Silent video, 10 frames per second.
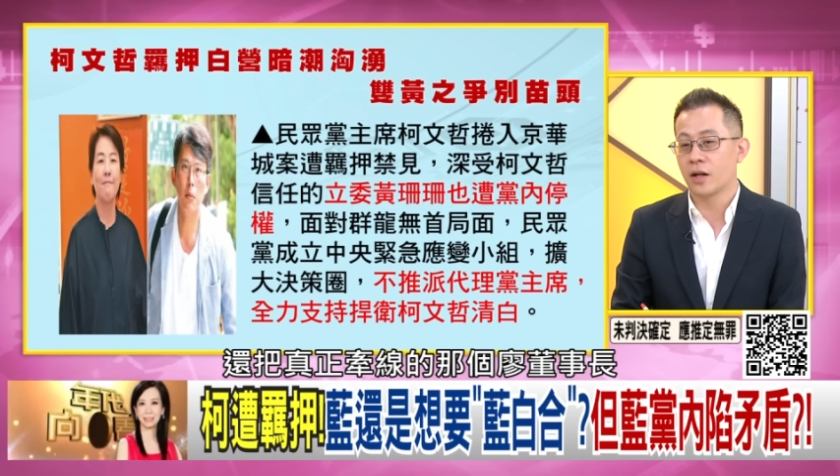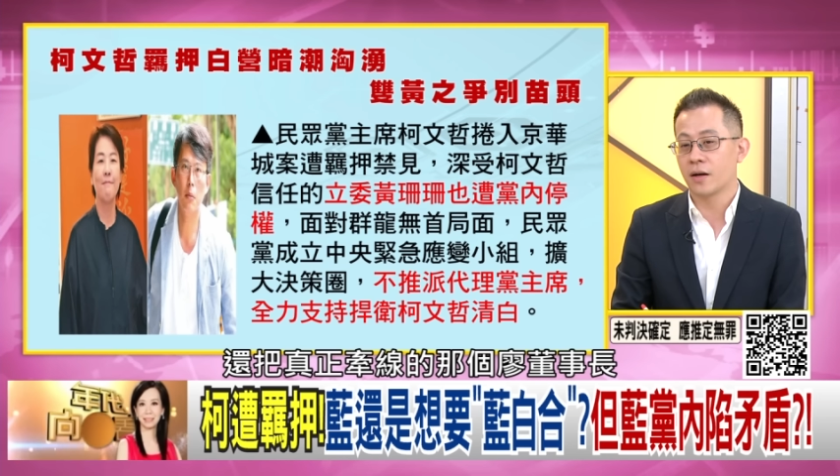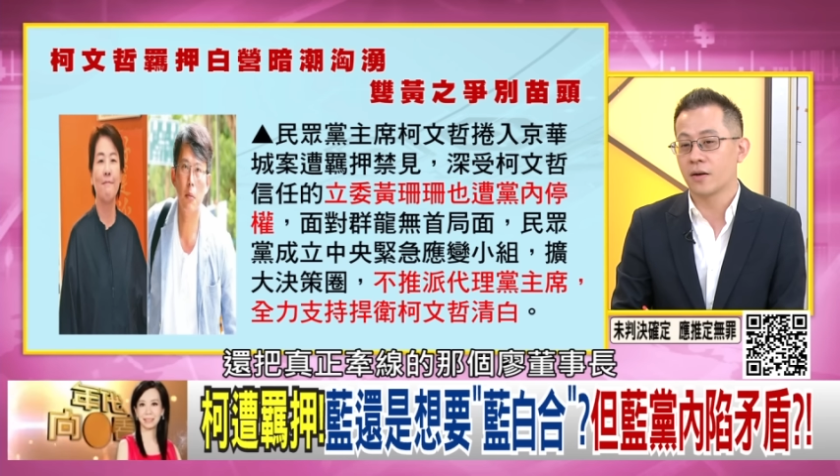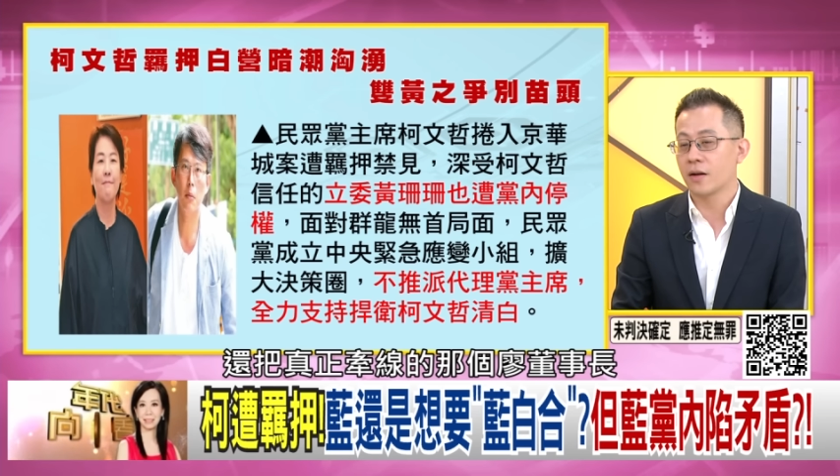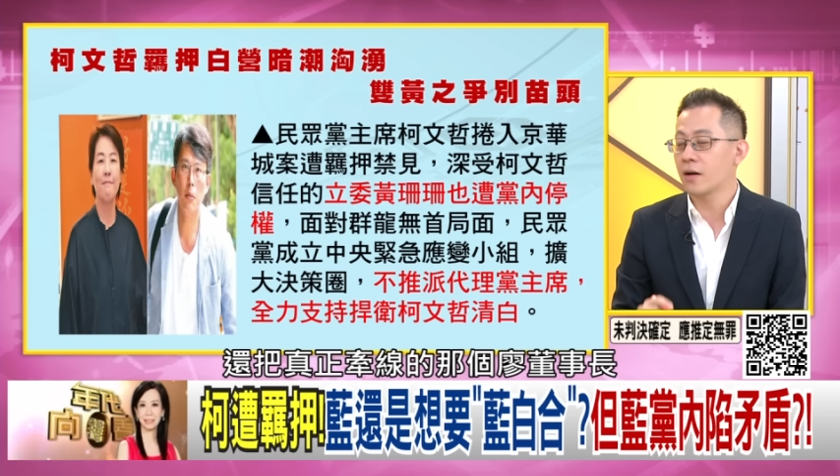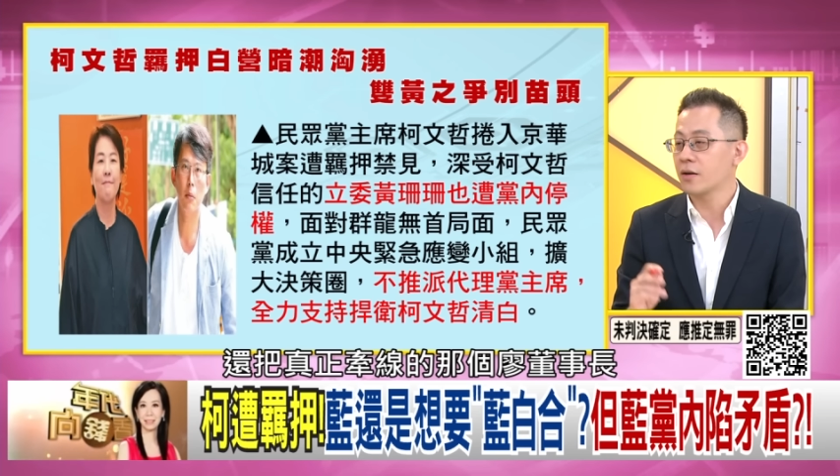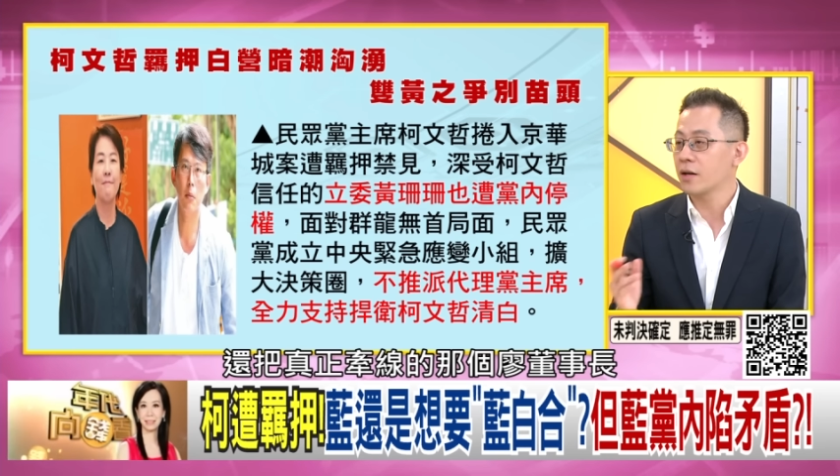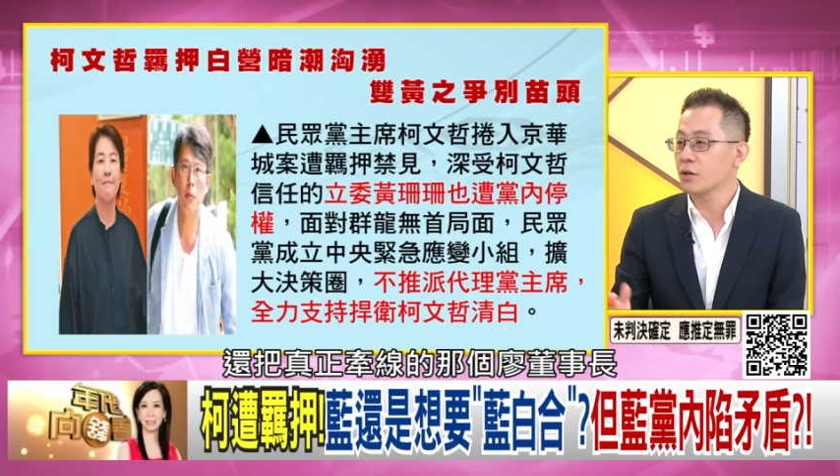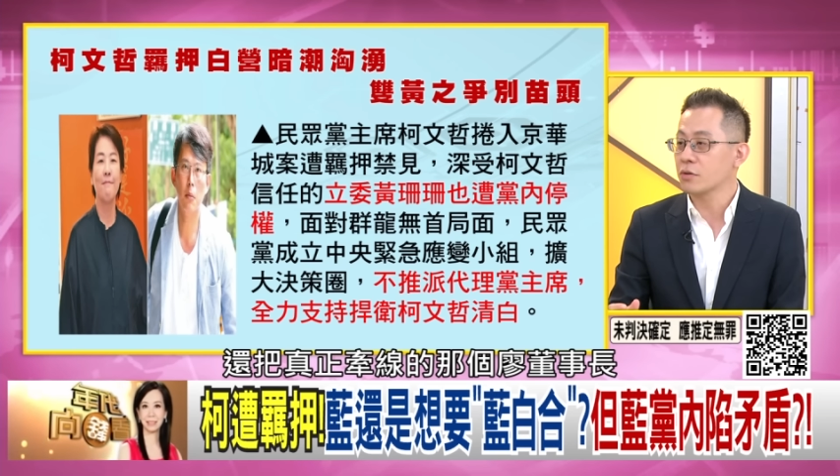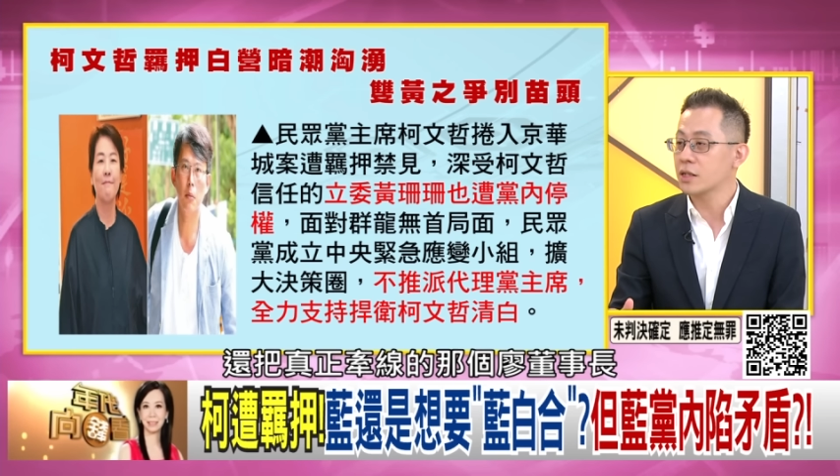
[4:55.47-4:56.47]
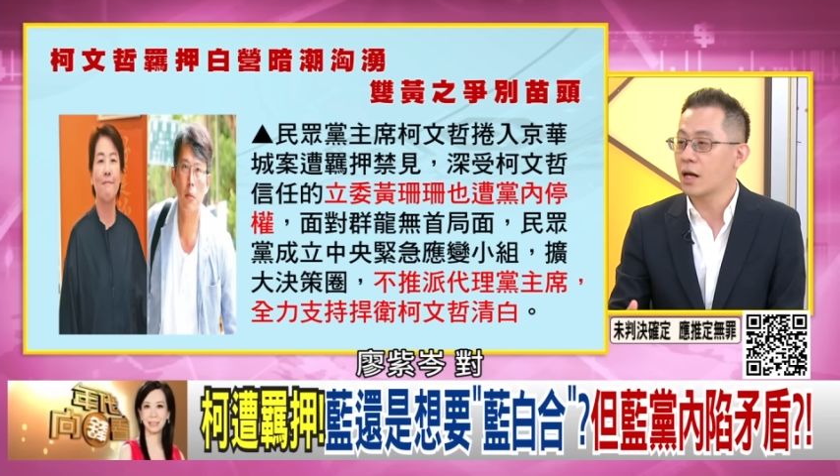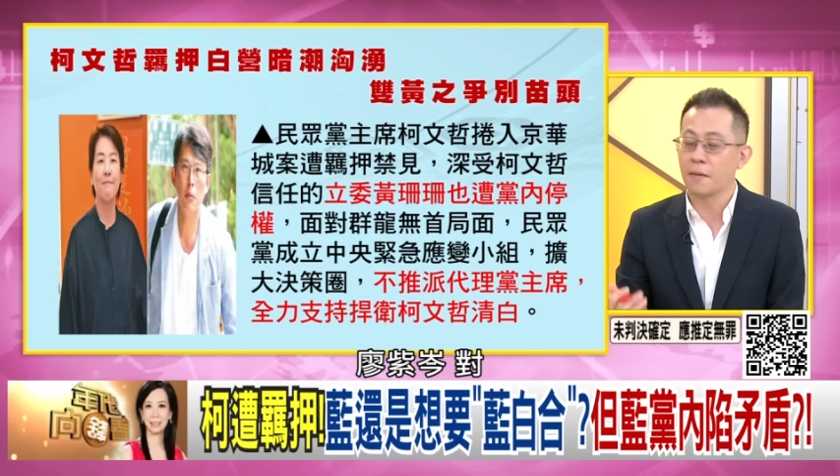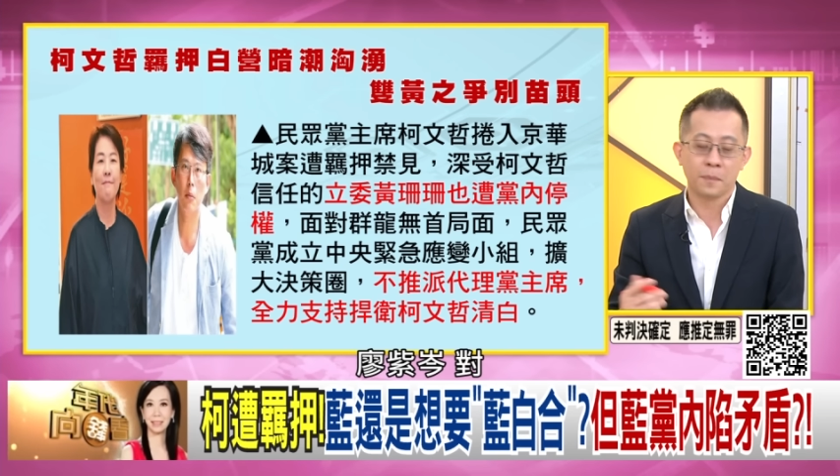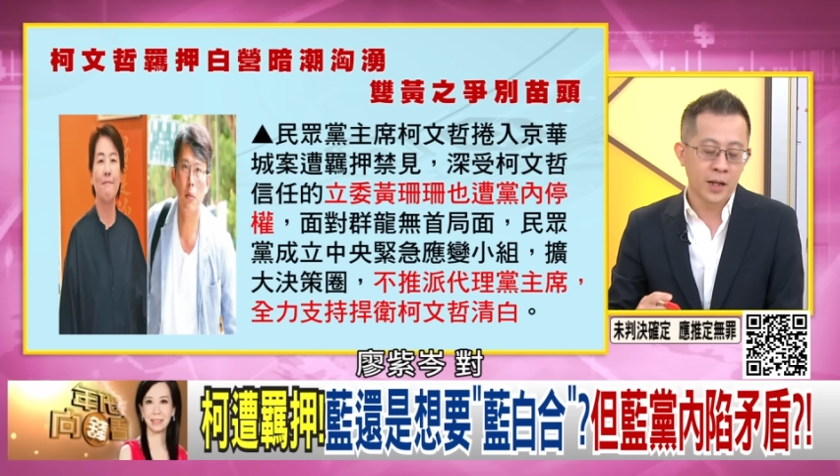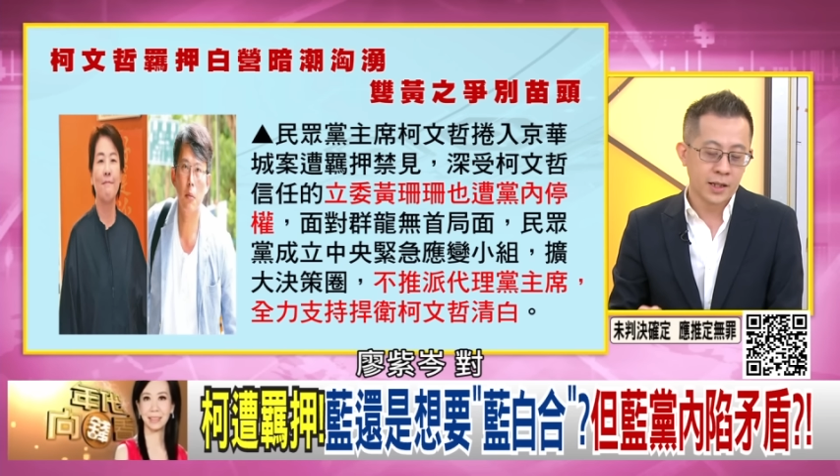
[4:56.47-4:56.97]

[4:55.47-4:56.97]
廖廖廖董事长，